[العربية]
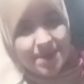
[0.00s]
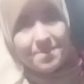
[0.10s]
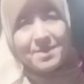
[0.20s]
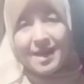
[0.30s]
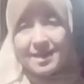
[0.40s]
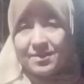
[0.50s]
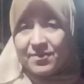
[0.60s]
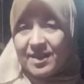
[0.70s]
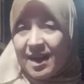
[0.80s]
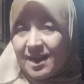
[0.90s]
من
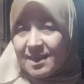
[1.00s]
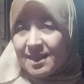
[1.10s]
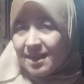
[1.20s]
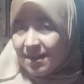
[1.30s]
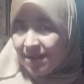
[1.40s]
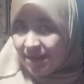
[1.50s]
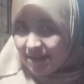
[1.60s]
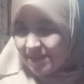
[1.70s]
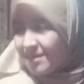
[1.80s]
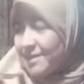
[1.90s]
الحنفيه عاديه
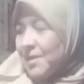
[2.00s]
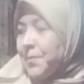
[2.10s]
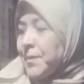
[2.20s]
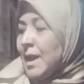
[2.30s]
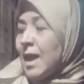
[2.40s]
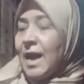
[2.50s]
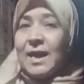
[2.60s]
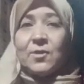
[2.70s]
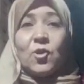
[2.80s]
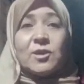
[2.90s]
خالص
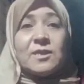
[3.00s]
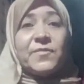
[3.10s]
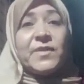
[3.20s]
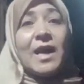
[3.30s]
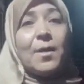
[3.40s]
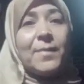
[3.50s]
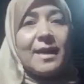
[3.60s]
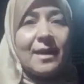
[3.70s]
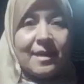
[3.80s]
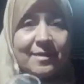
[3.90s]
هتحطي فيها
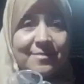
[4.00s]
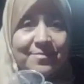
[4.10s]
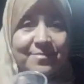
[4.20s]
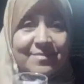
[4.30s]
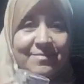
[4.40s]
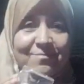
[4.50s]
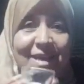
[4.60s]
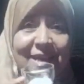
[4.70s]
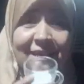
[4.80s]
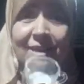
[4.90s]
ملح
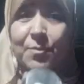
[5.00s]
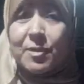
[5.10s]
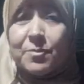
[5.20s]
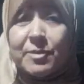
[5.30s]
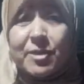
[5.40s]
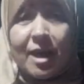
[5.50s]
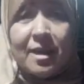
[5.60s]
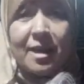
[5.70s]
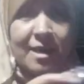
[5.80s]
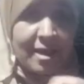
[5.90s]
ملح الابيض
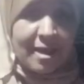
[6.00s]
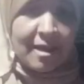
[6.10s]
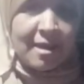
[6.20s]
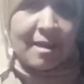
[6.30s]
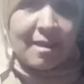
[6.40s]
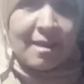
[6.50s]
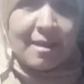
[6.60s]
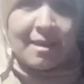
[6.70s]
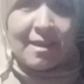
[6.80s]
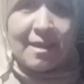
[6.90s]
بتاعنا
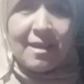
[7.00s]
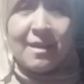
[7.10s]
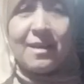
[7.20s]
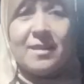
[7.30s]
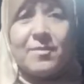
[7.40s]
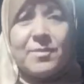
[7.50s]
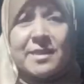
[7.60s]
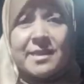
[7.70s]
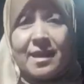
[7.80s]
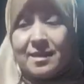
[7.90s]
اللي احنا
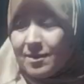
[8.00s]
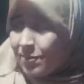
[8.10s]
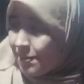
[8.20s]
بنستخدمه